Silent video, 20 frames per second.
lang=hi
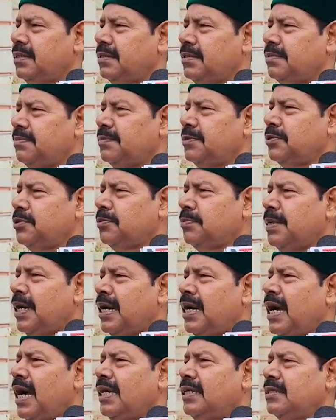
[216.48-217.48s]
जो
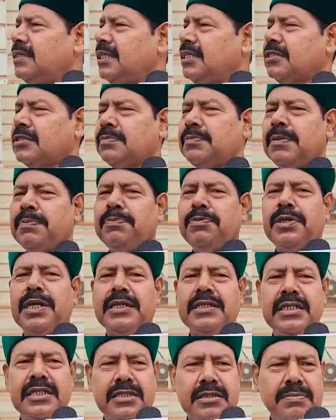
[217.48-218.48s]
महंगाई देश में पूरा
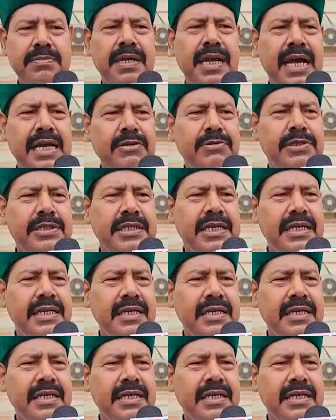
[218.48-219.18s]
देश में लाई हुई है